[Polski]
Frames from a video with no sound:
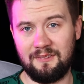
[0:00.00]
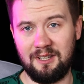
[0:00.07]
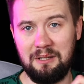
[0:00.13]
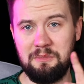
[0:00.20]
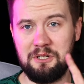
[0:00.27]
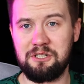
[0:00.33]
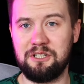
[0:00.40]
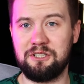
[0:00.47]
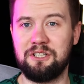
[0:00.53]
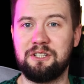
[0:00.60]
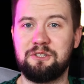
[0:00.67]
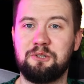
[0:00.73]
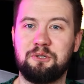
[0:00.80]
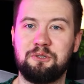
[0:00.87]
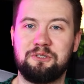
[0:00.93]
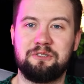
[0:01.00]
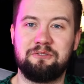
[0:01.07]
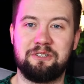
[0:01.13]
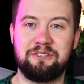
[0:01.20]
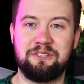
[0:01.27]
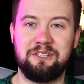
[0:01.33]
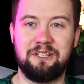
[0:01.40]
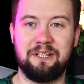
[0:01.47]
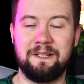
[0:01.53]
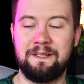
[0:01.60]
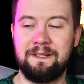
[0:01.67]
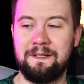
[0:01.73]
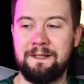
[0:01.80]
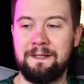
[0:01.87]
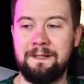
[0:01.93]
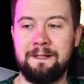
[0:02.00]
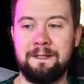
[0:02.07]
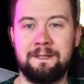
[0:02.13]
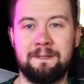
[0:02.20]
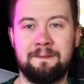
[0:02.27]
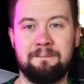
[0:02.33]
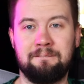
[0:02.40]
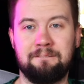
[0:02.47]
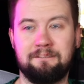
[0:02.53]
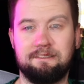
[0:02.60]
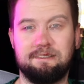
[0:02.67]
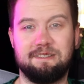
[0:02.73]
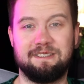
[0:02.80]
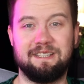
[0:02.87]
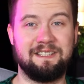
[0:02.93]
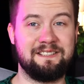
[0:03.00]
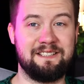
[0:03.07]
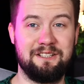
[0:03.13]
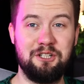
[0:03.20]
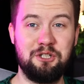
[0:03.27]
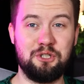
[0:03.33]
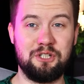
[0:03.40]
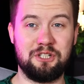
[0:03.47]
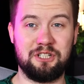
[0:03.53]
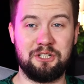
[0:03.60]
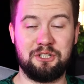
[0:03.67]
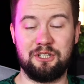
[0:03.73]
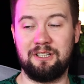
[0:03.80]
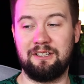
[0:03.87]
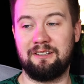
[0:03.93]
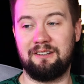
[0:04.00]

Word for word: i myślę, że nieco kontrowersyjnie. Ze scenicznych rzeczy